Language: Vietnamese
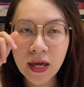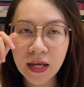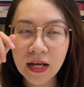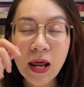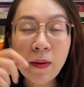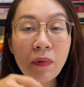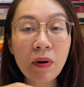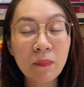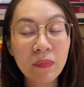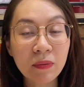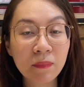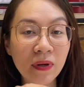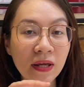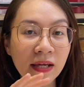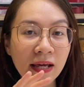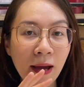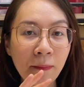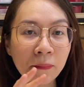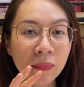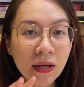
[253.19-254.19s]
nếu mà mình bị
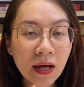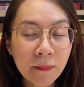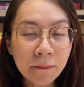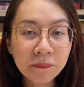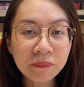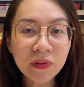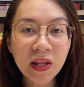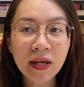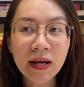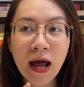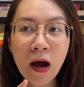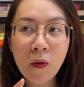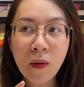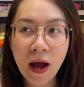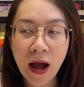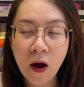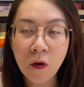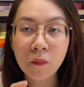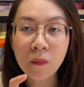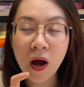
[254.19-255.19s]
cảm cúm là đau
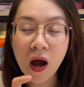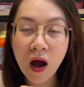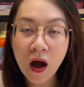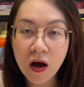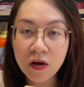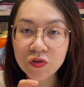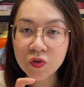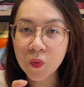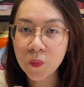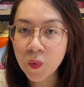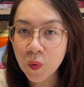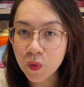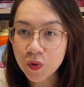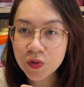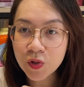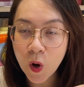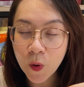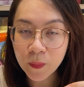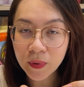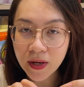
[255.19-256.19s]
họng ho sổ mũi
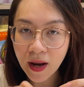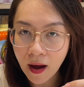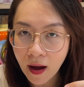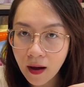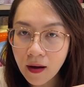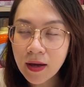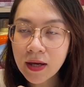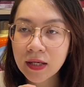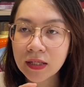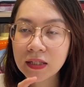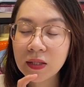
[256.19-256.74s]
sốt gì đó